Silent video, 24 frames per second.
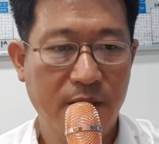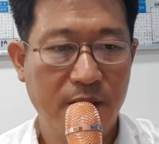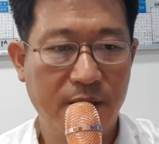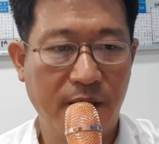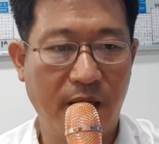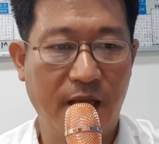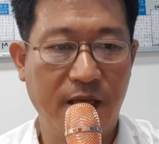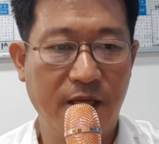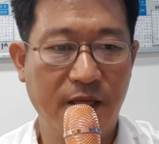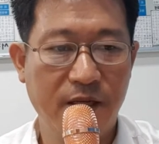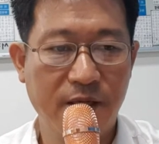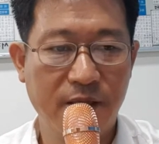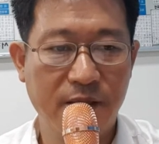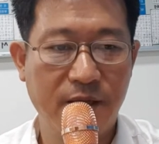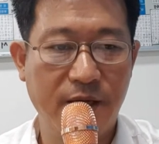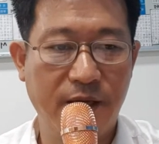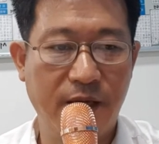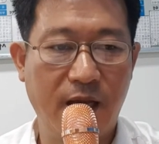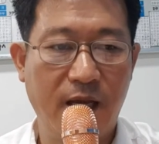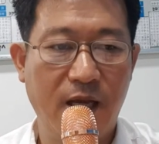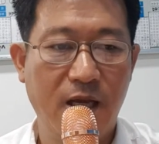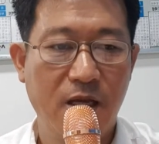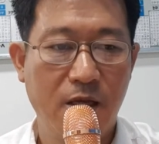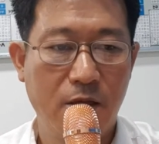예, 이런
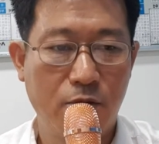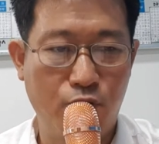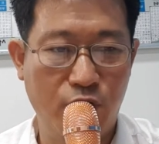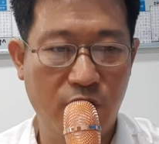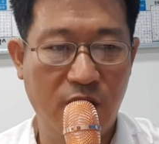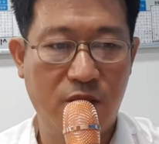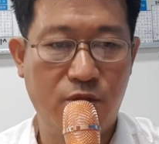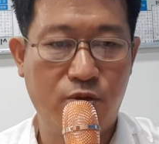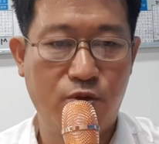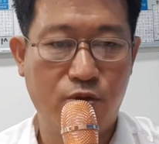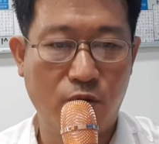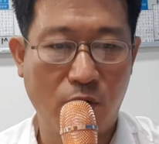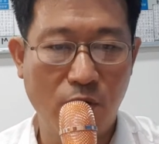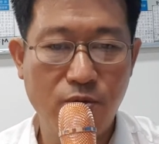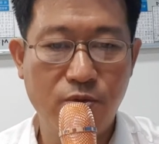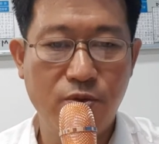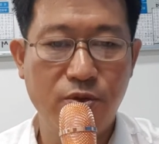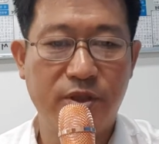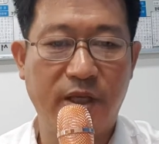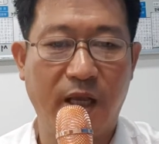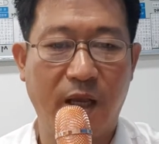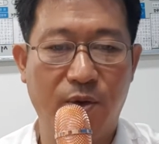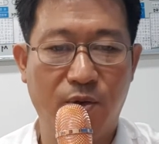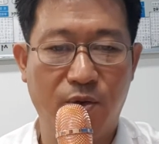거에 귀
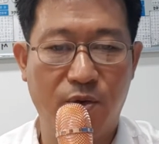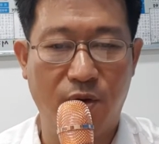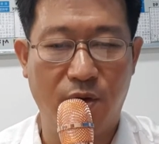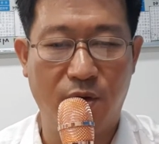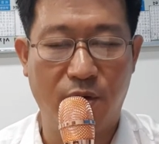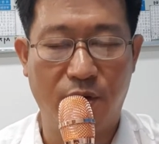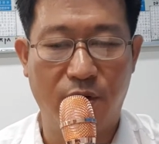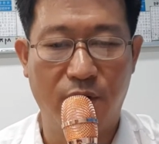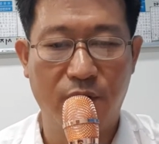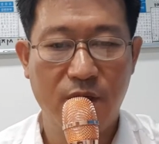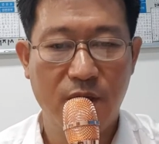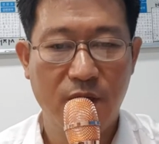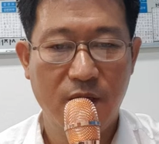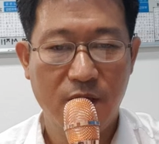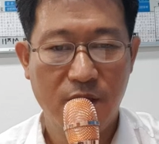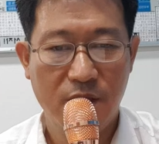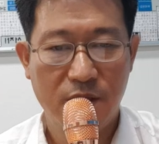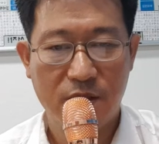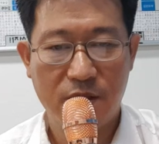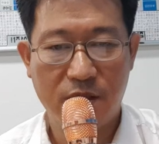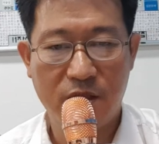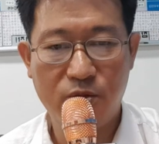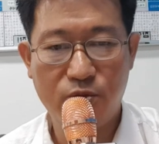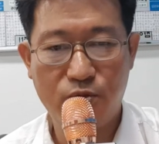쫑긋 세우고
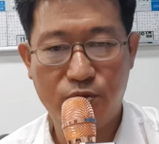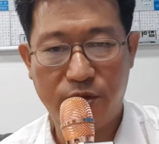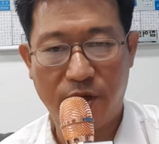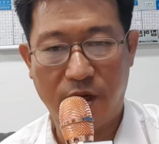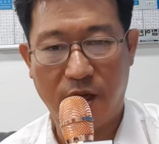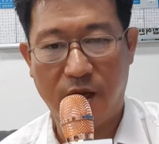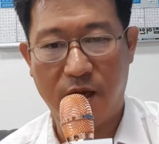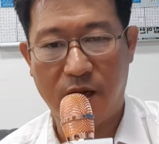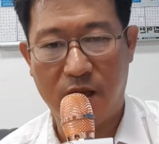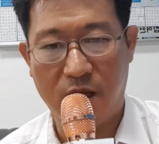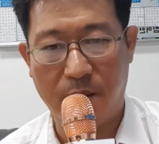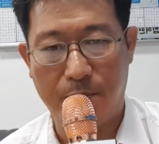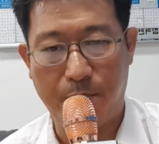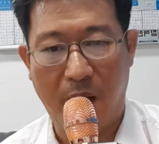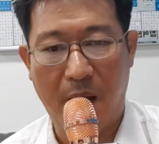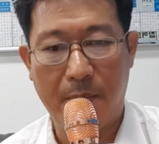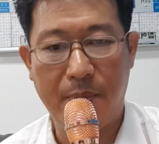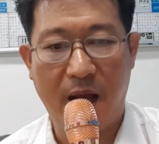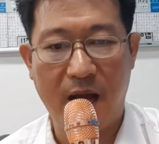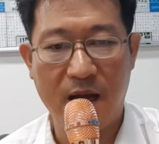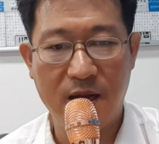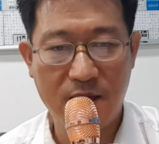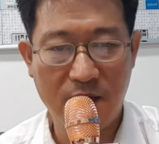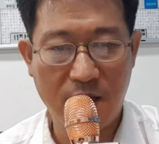친구들에게 이렇게 밥
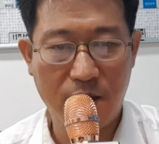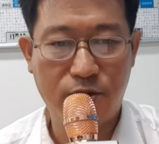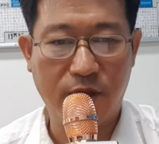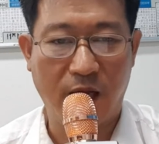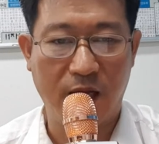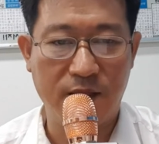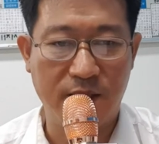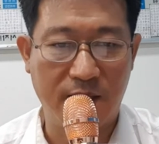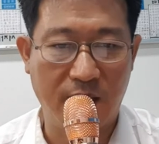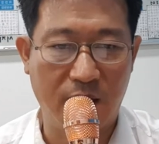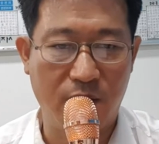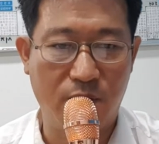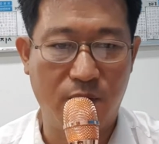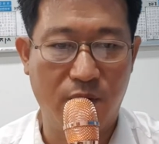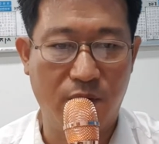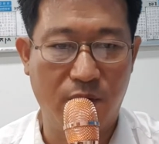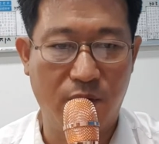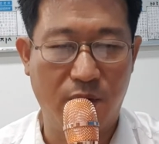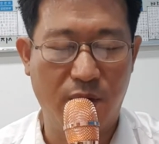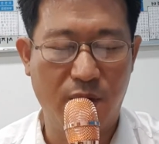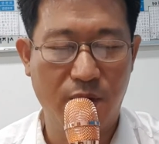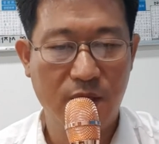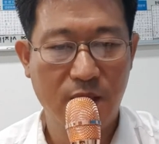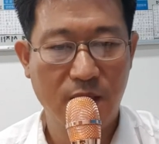한 그릇도 안
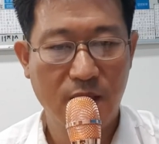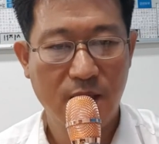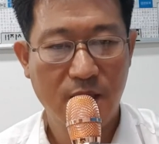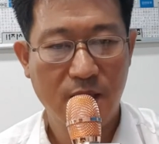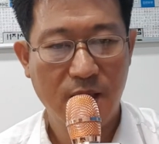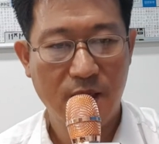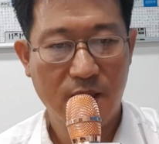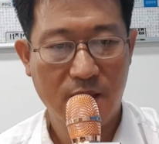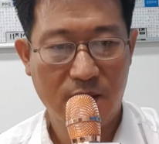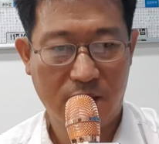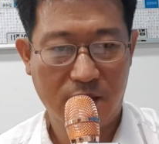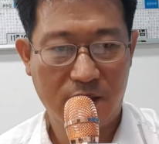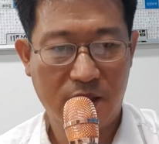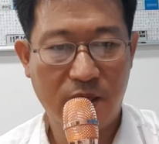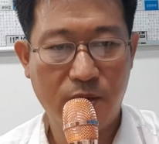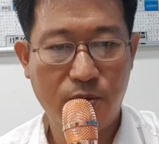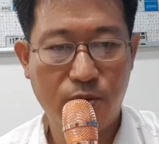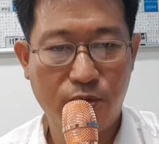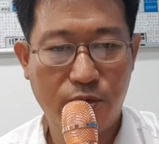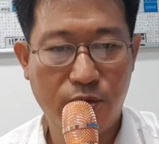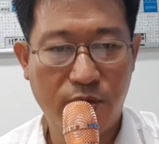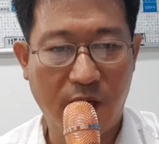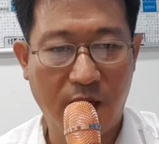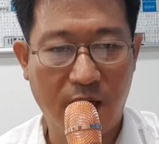사고
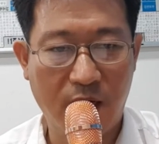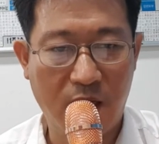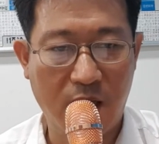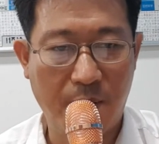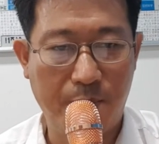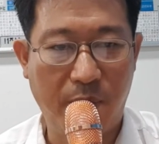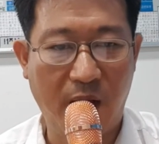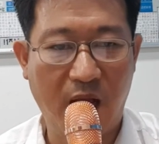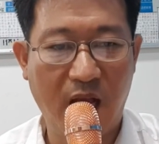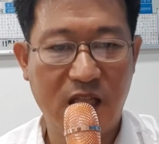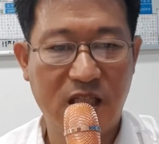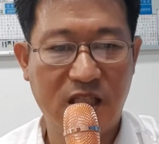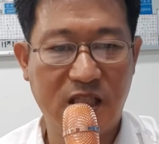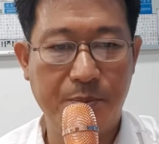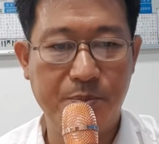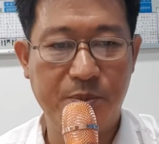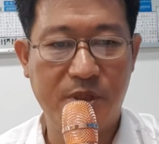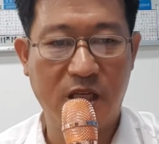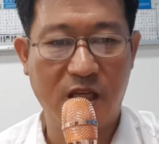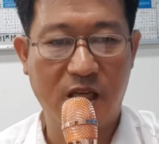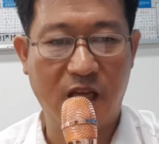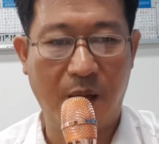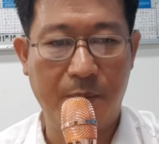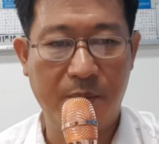친구들이랑 이렇게
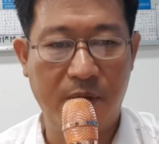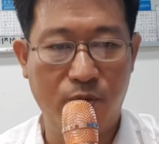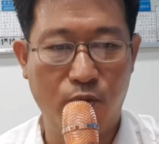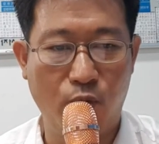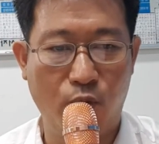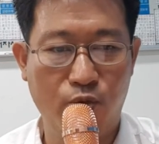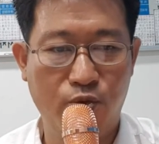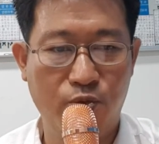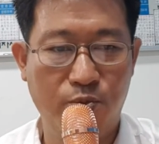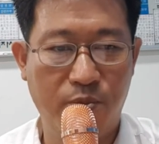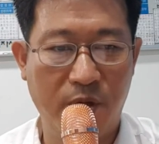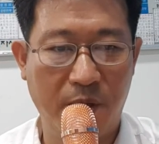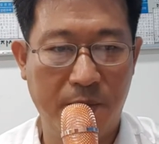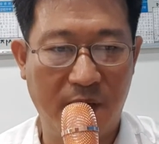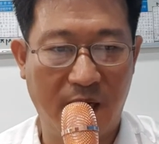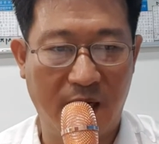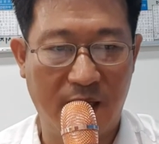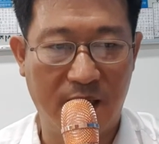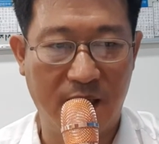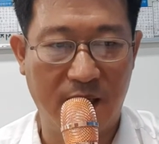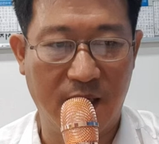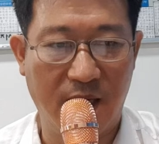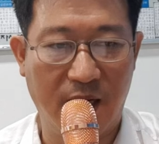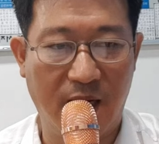빠침치기 하며 노는
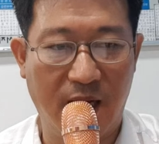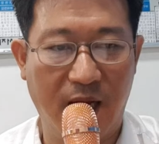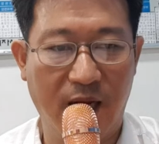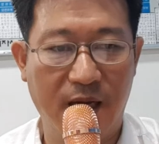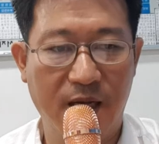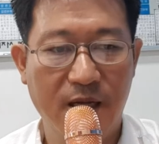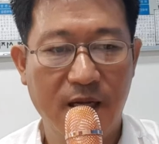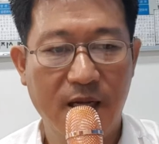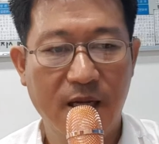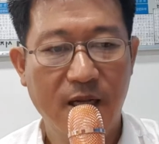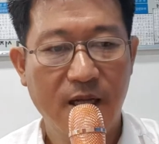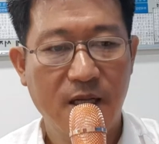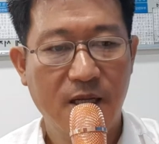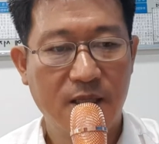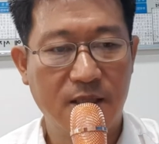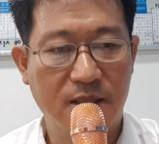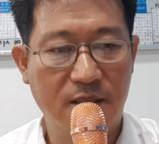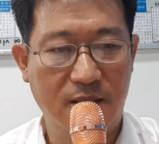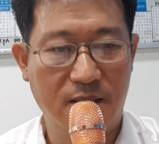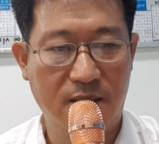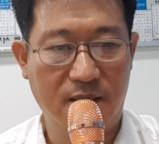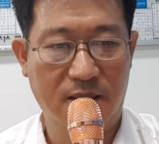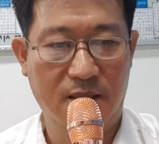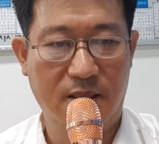법이라든가
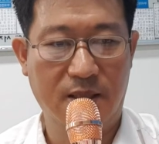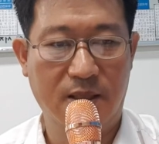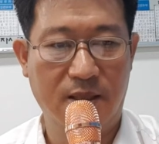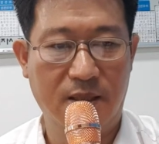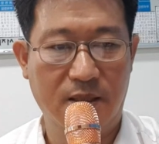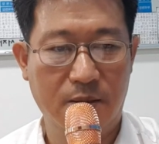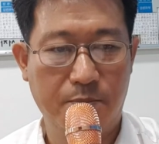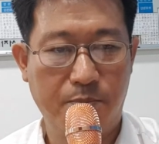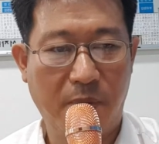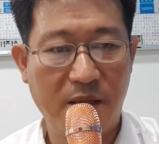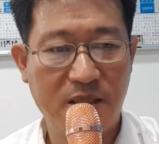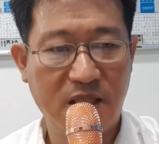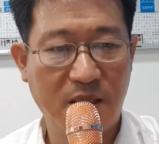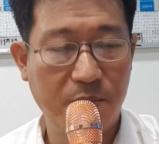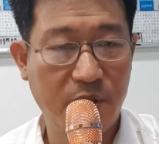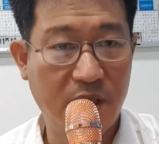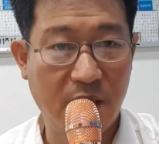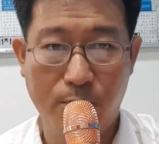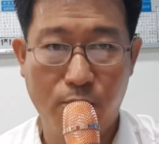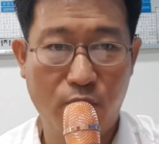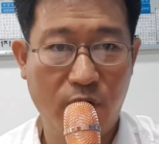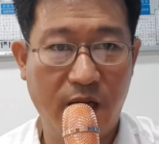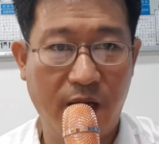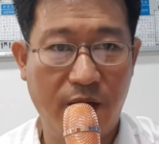그
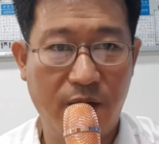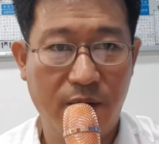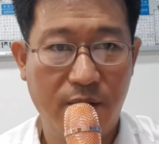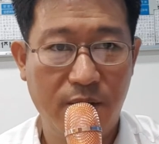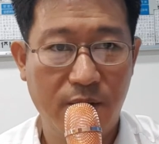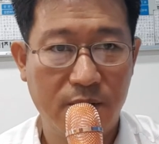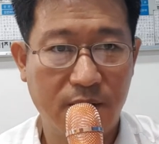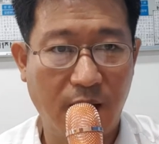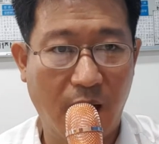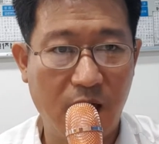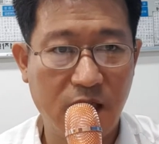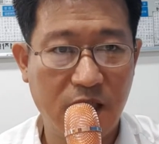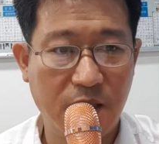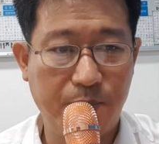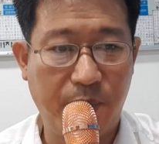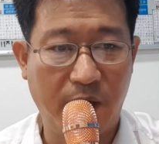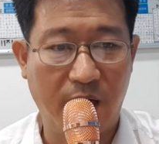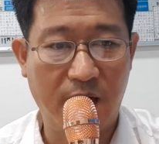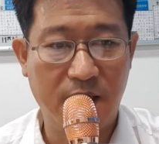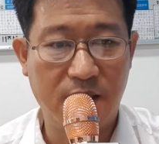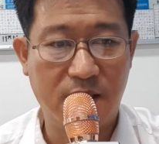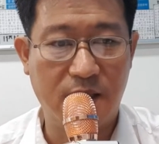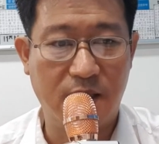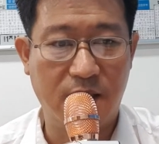빠침치기 몰라요?
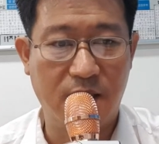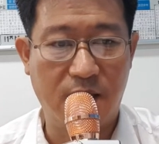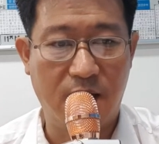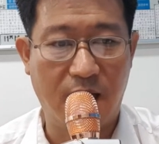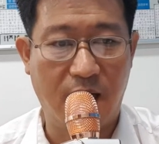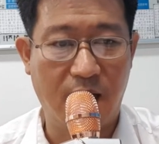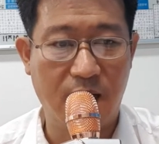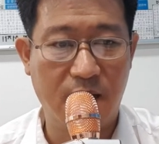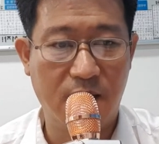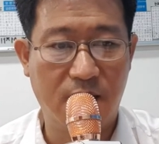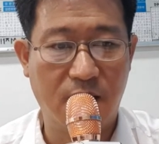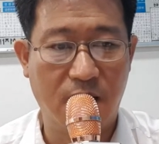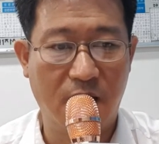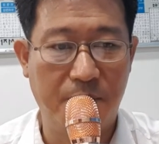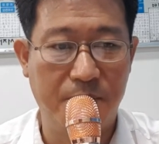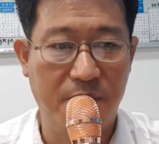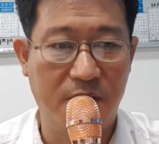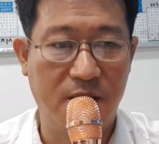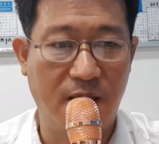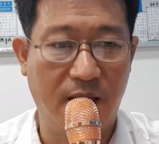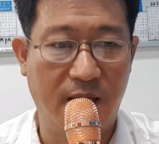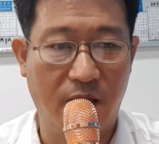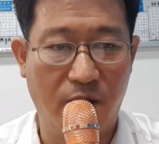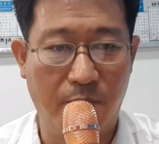48인치 이렇게 칼로 테레비
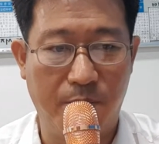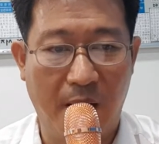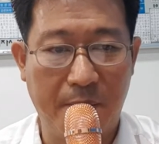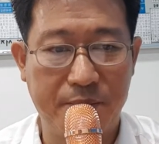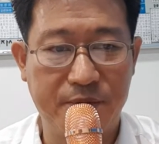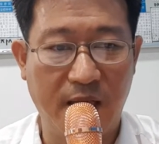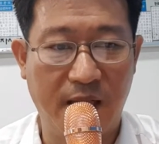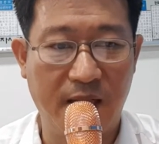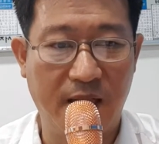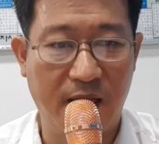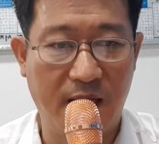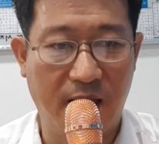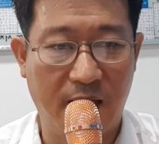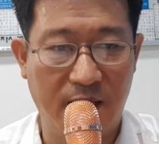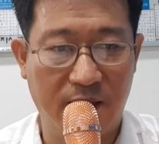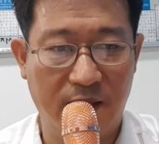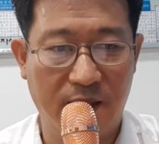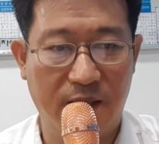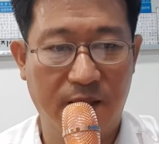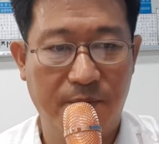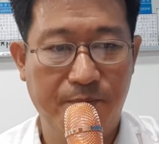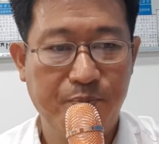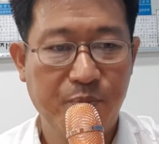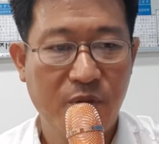있잖아요. 밥 싸내기 하는
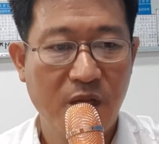거.